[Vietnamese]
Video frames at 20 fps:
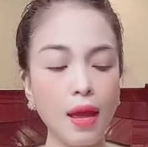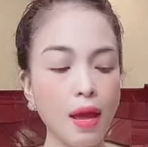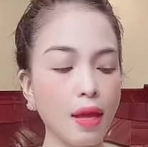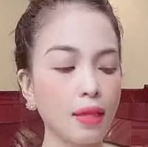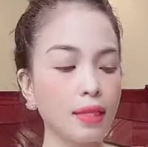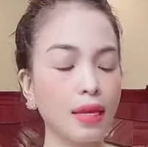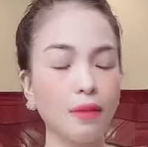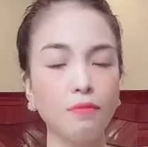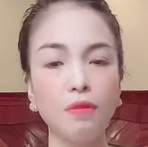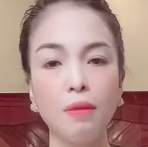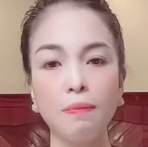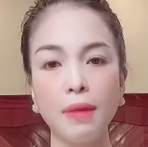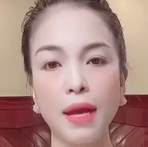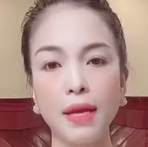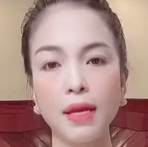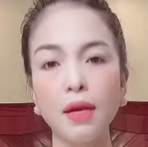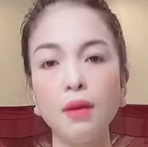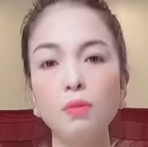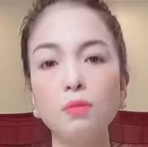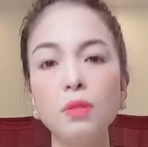sản phẩm
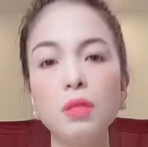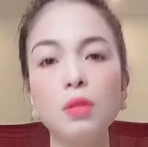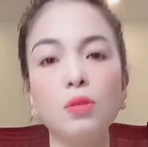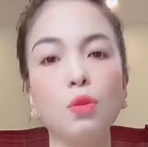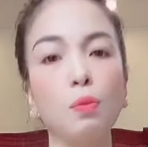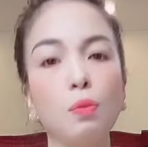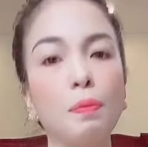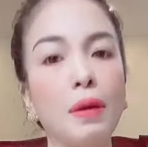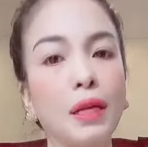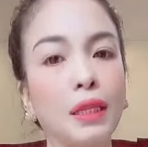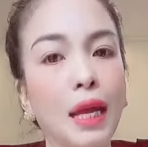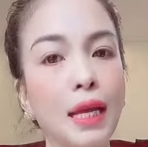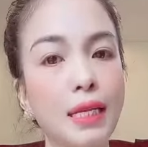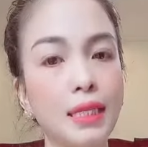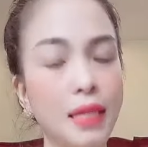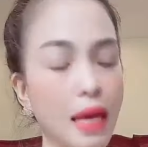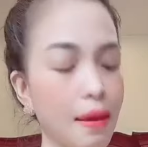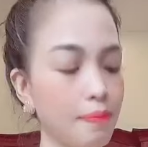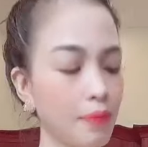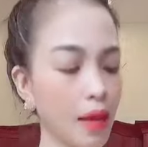này không sử dụng bằng tay
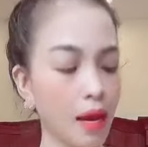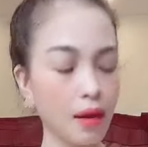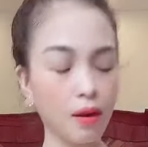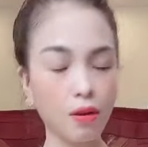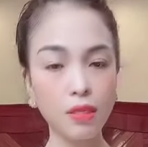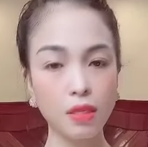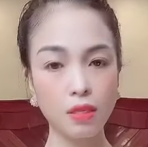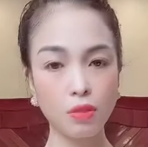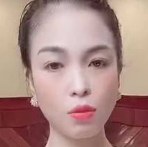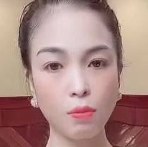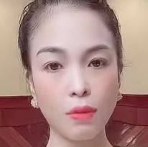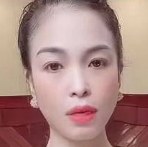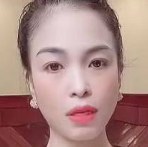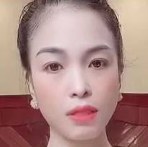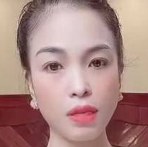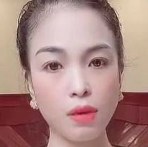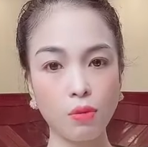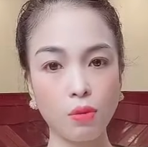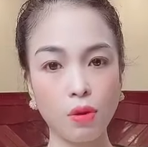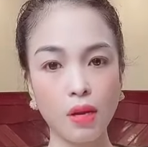chị em nhé nó sử dụng
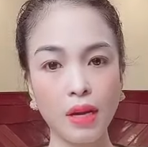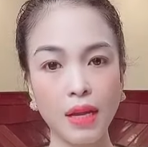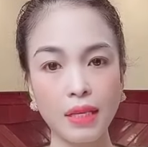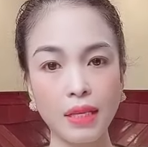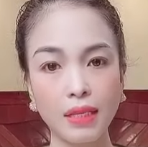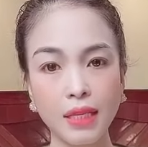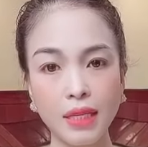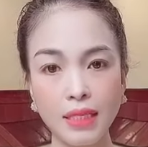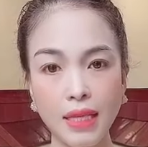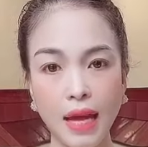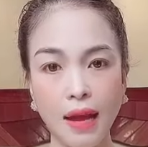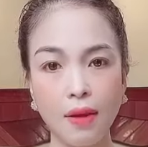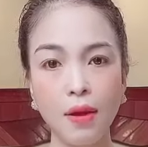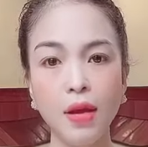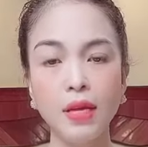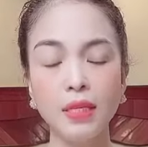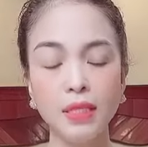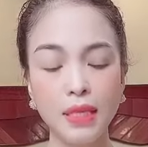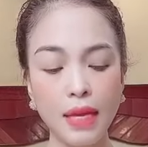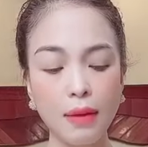bằng dầu con lăn tinh xảo
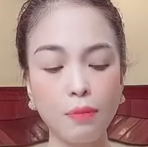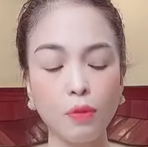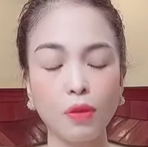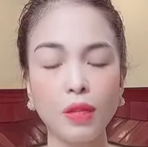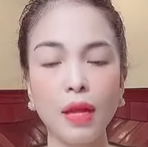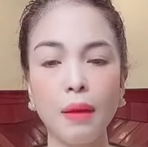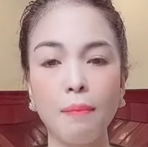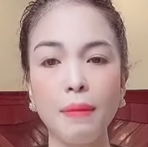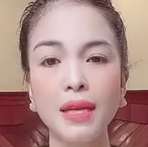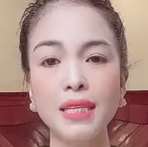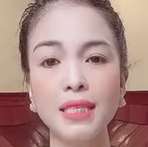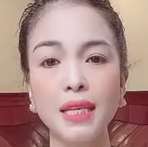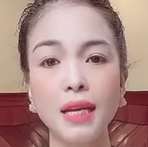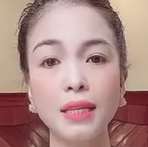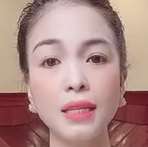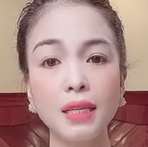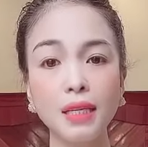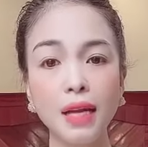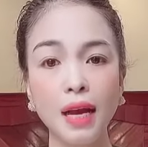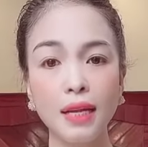chị chị em có thể
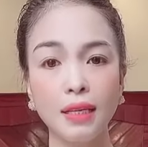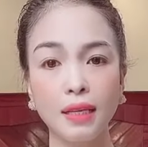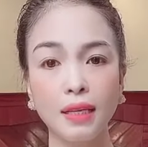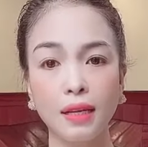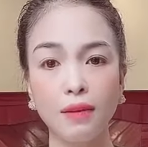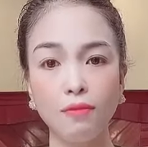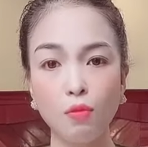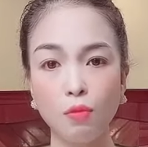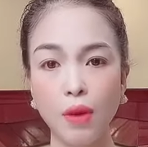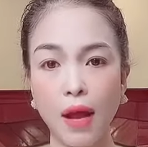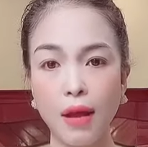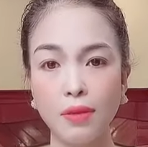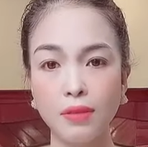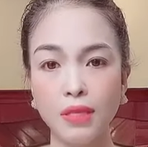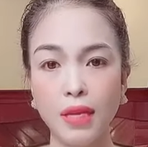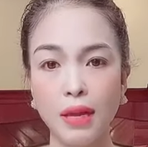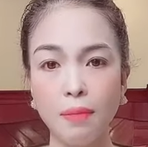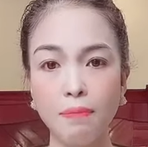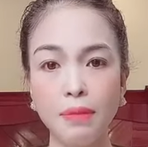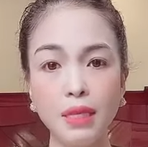massage tất cả những cái vùng nào
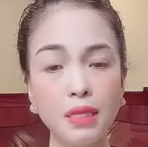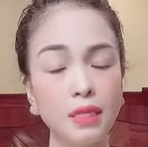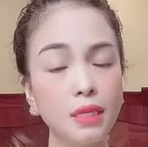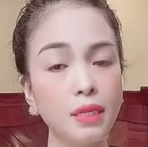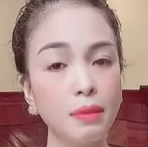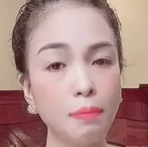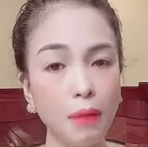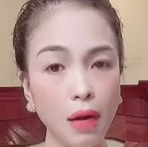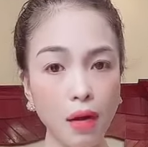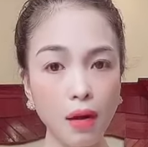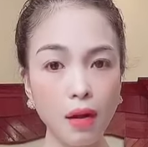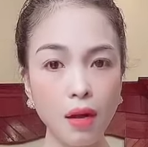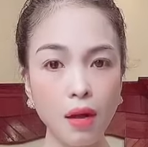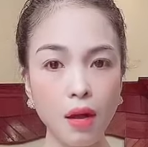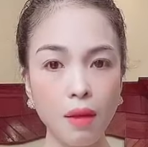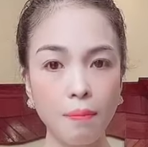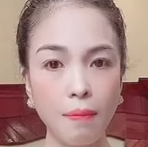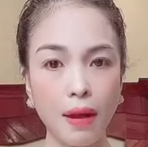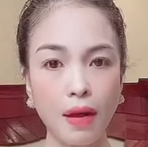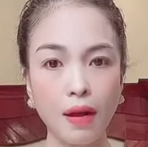chị em bị dư mỡ
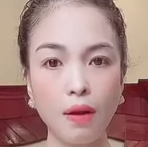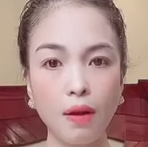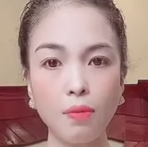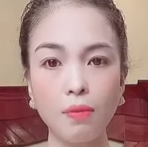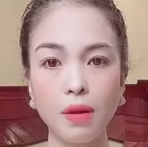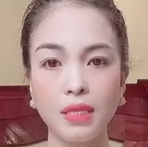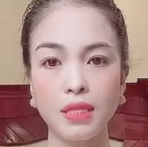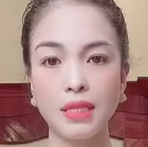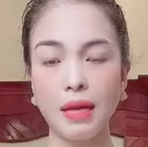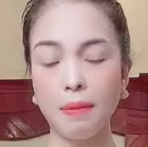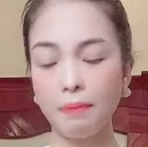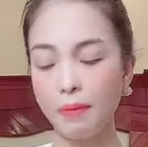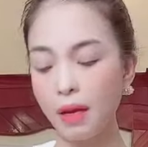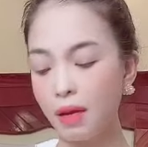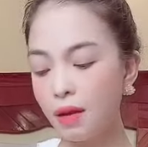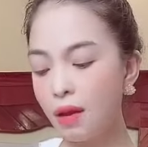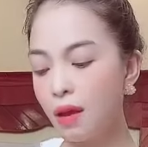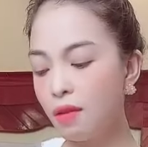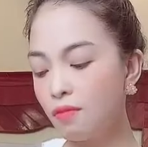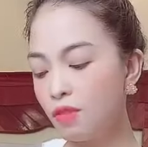mà không cần giảm
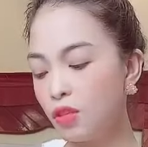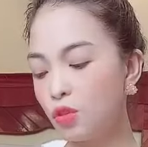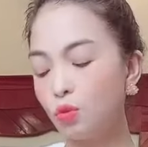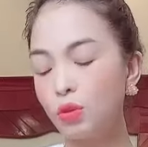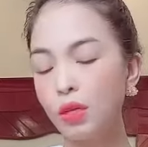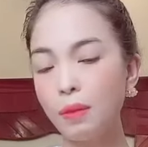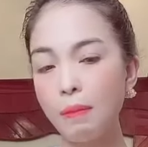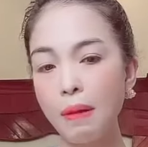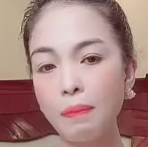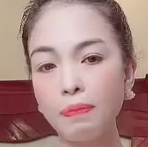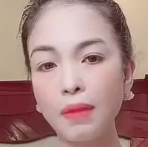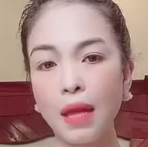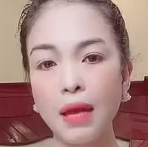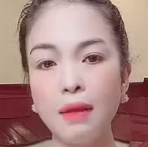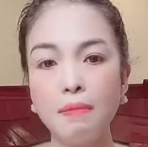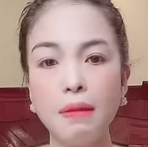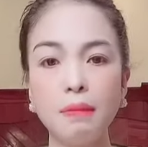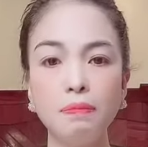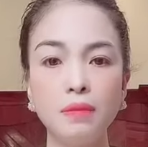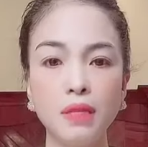cân ví dụ như bắp
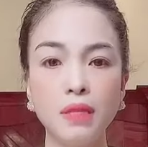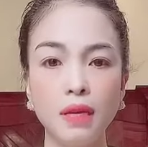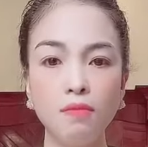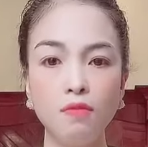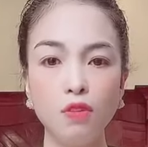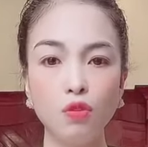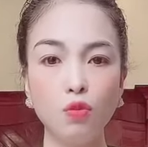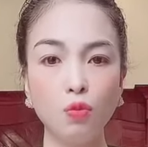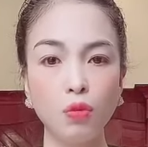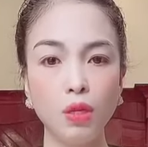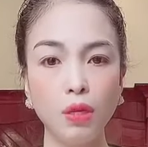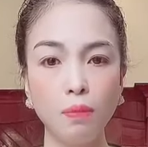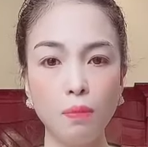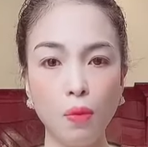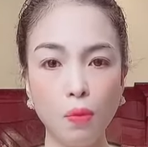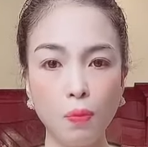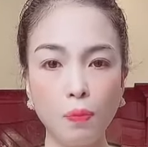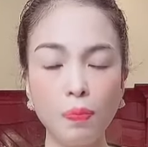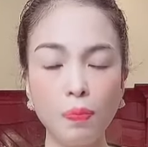tay bắp chân ví dụ như bụng